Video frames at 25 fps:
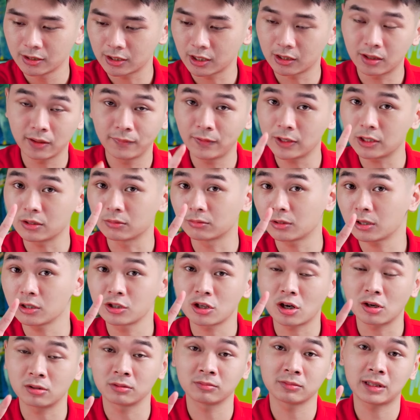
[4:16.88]
Trên Surface chúng ta
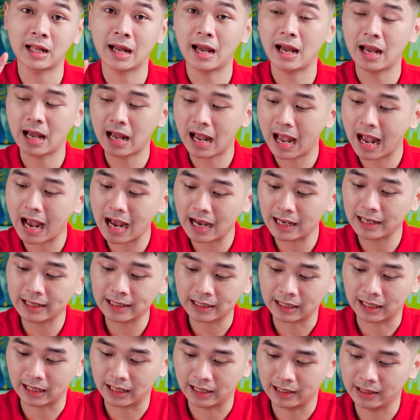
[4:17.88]
cho chúng ta
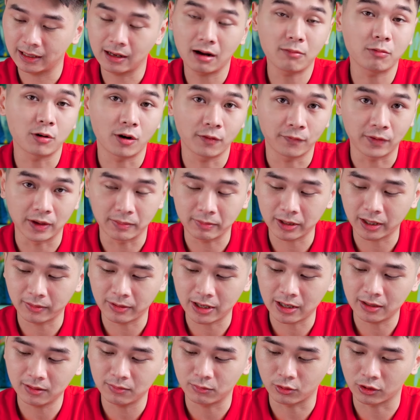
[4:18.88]
hai cái góc gõ phím
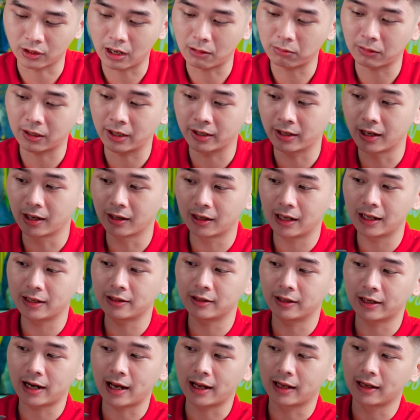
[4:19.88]
em nhé. Một góc là nâng
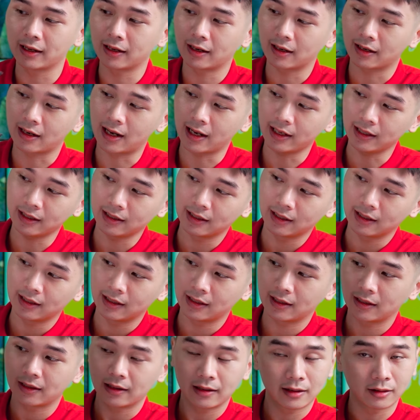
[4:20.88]
lên như thế này. Đấy.
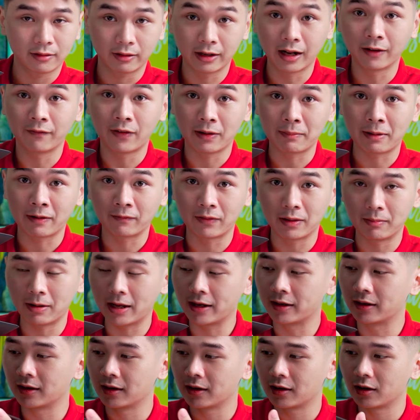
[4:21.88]
Nâng phần bàn phím
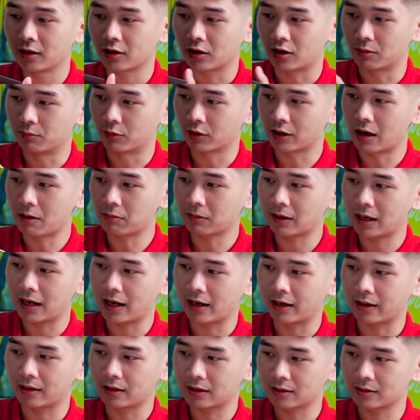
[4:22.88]
lên. Còn một góc
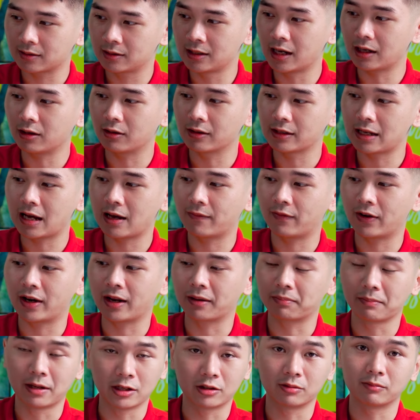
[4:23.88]
là nhấc nó ra và
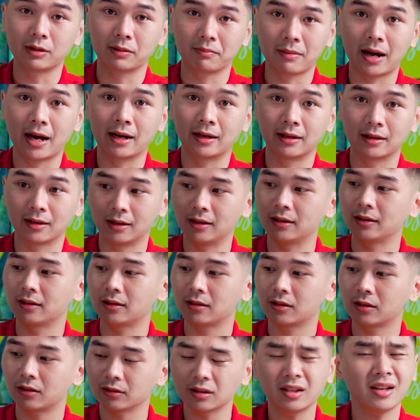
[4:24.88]
đặt bề xuống mặt bàn. Đó.
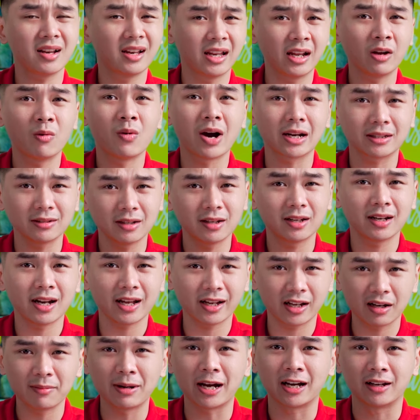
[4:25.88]
Có thể linh hoạt như thế
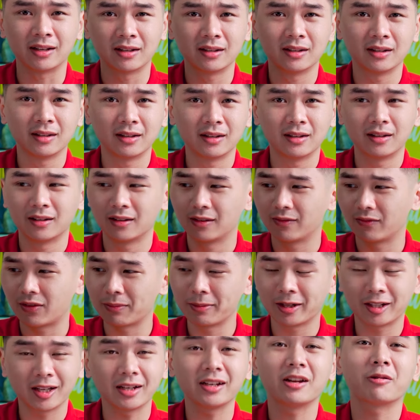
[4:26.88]
này cơ mà.
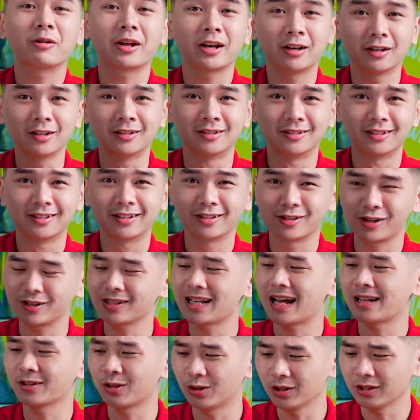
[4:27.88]
Và mình thích điều này hơn,
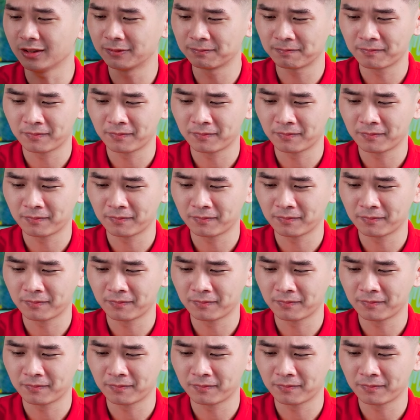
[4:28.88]
rõ ràng thôi.